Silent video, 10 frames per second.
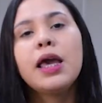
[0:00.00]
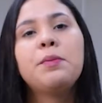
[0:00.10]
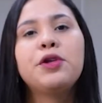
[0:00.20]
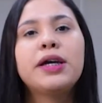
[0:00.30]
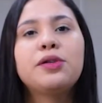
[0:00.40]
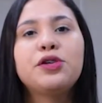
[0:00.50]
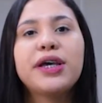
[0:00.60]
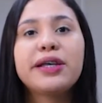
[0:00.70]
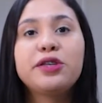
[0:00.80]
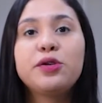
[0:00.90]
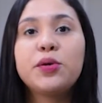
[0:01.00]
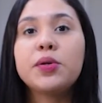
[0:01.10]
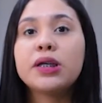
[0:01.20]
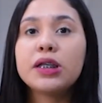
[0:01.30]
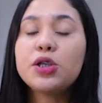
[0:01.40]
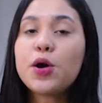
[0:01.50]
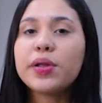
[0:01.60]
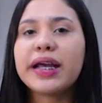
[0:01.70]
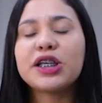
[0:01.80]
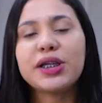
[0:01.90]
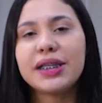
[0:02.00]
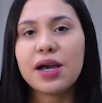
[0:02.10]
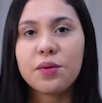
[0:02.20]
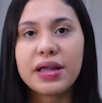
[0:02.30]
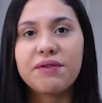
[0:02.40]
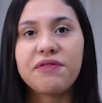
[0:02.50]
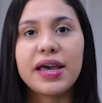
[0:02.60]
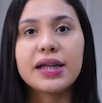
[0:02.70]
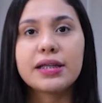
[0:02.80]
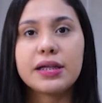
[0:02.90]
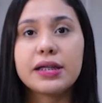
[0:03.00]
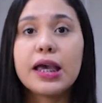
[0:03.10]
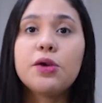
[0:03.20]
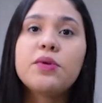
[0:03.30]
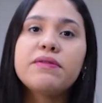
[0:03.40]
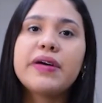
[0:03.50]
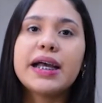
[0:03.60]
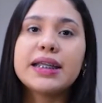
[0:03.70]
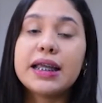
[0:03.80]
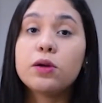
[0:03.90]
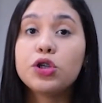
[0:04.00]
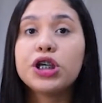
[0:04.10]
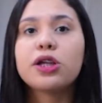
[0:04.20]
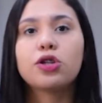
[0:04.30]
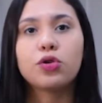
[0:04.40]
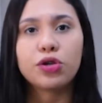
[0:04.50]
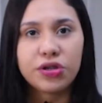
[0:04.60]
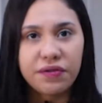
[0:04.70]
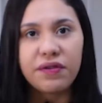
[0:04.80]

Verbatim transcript: E mudando de assunto, iniciou nesta segunda-feira, 31, e vai até o dia 2 de